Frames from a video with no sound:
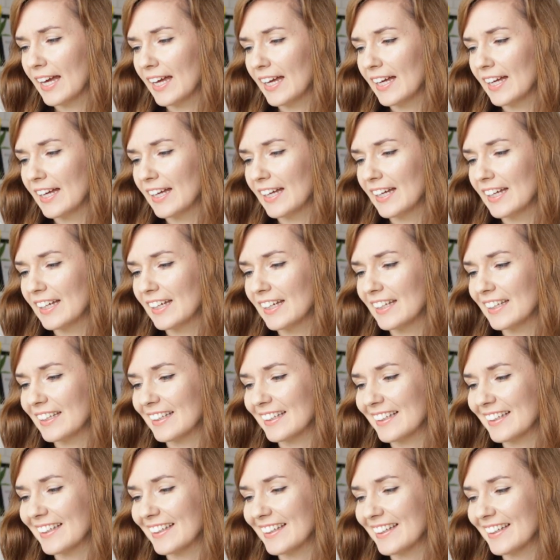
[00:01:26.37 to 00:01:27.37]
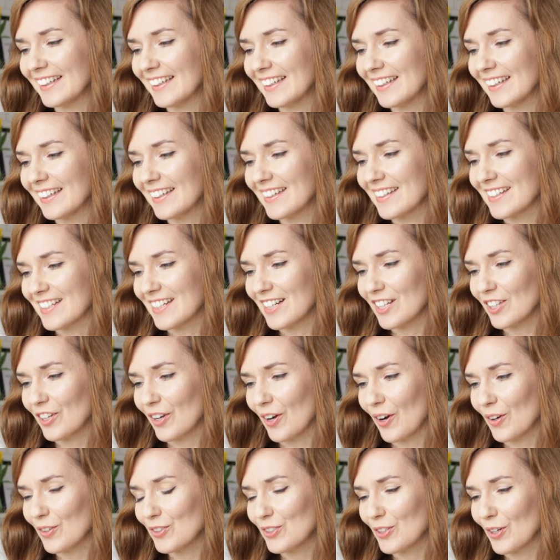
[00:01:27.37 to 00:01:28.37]
E, I
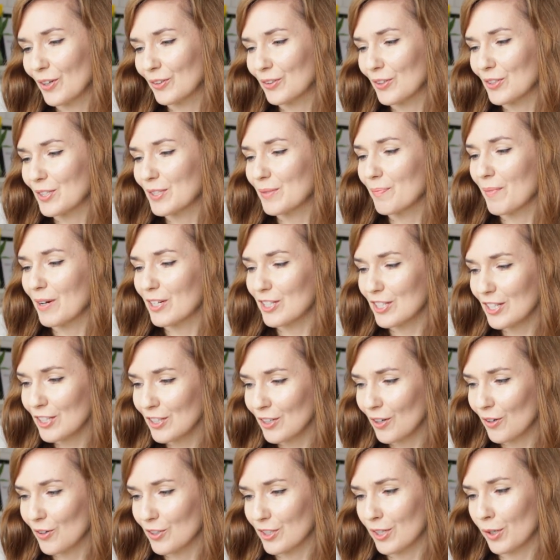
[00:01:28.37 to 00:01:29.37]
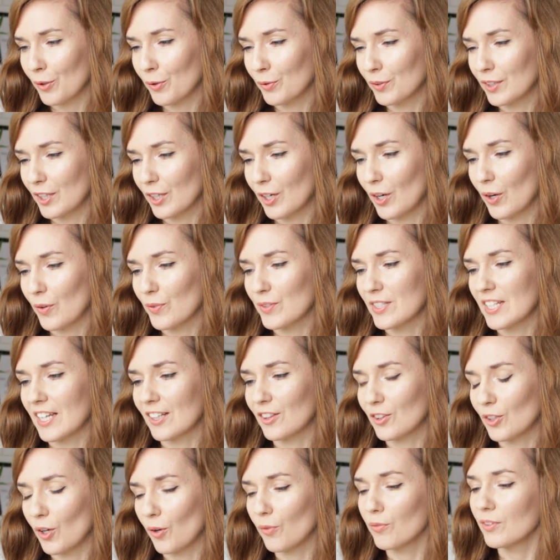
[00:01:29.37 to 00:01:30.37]
jeżeli chodzi o to smażenie orzechów
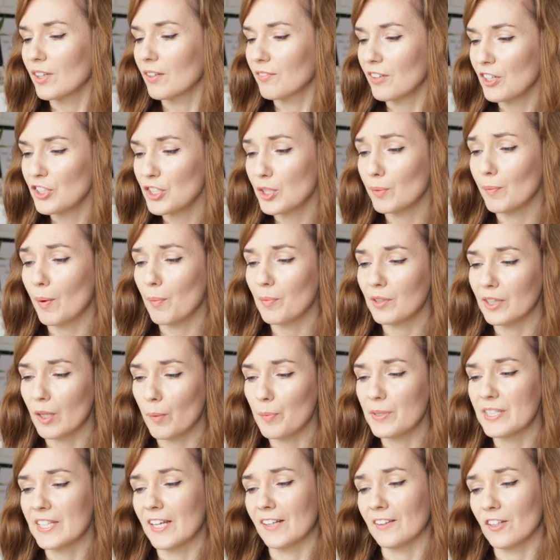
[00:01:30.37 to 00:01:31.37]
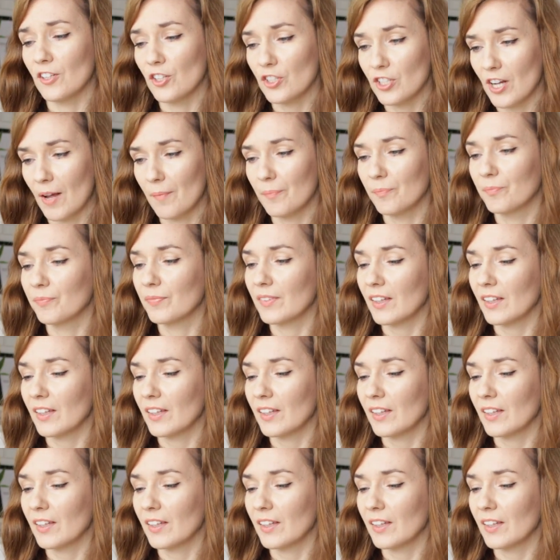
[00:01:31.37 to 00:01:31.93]
nerkowca, to w nawiasie mamy napisane, że